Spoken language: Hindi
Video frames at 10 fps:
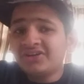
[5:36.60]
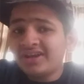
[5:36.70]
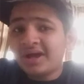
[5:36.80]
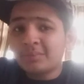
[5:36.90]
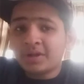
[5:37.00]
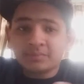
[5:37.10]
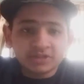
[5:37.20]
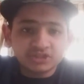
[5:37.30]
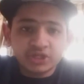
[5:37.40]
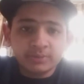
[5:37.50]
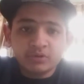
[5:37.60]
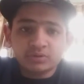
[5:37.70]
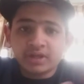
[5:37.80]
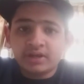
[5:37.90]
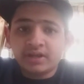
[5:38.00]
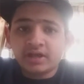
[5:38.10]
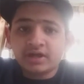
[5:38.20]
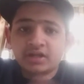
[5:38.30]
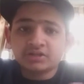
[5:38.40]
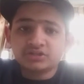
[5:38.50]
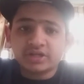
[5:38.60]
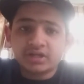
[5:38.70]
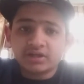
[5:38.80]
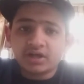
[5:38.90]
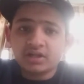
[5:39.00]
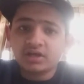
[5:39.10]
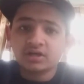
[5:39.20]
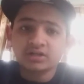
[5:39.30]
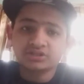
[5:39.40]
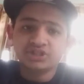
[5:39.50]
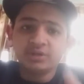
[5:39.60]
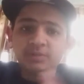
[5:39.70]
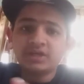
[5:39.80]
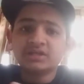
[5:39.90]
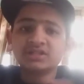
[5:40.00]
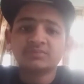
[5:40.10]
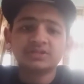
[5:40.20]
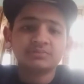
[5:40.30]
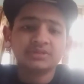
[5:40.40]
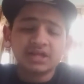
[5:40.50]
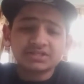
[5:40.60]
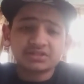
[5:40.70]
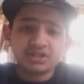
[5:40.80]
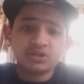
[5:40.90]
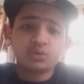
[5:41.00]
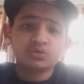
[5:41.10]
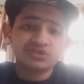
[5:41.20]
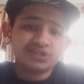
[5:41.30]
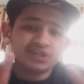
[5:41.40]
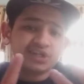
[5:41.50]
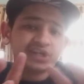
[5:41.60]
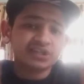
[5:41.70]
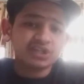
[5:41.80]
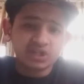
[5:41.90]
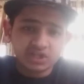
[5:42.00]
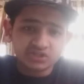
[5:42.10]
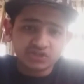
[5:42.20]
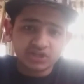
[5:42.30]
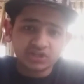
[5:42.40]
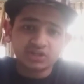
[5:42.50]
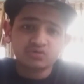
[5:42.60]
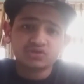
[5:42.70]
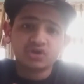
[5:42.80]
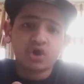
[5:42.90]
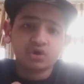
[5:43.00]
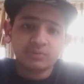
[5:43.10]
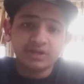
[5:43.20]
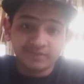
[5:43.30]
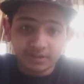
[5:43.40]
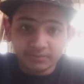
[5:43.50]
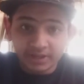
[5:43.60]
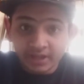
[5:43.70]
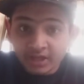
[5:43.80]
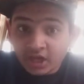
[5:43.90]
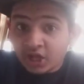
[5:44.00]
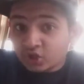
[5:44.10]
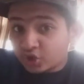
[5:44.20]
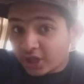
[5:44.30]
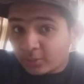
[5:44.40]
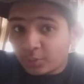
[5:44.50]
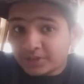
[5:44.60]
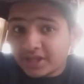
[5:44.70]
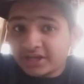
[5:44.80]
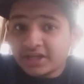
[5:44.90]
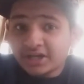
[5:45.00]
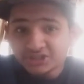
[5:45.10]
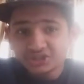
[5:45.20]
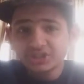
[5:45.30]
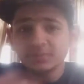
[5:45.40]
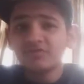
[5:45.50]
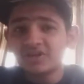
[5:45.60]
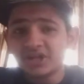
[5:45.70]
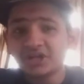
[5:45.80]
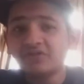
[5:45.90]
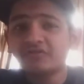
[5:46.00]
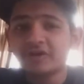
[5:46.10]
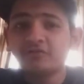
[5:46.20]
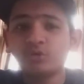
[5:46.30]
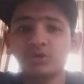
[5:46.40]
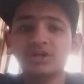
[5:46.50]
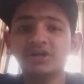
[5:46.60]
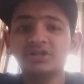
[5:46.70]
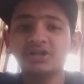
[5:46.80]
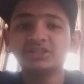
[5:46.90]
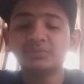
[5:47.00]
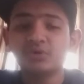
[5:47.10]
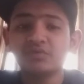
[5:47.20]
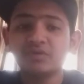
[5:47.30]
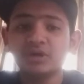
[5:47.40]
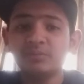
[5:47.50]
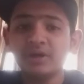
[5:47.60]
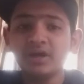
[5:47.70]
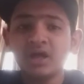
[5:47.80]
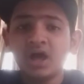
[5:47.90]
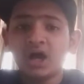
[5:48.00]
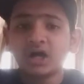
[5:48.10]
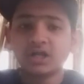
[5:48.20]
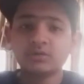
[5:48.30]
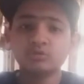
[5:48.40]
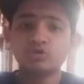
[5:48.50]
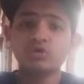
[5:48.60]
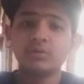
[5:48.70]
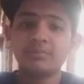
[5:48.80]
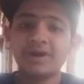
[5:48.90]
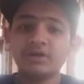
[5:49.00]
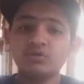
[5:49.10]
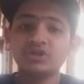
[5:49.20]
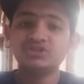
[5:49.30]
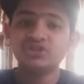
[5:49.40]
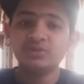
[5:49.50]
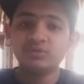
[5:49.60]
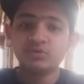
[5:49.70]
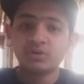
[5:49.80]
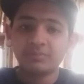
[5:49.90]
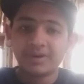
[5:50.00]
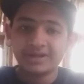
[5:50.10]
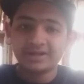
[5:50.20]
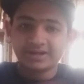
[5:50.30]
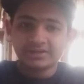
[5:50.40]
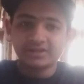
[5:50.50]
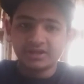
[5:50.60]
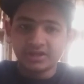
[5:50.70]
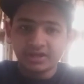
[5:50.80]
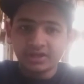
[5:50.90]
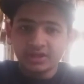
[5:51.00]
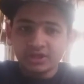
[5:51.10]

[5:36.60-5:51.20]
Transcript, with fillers: कंट्री का अपना अपना जीडीपी होता है इंडिया का अलग चाइना का अलग जीडीपी के हिसाब से हम बता सकते हैं कि कौन सी कंट्री कितनी रिच है कितनी उसकी इकोनॉमी डेवलप्ड है तो क्या आपको पता है कि अगर जितनी भी 195 टोटल कंट्रीज हैं पूरे वर्ल्ड में अगर हम उनको कंबाइन उनकी जी को कंबाइन कर देंगे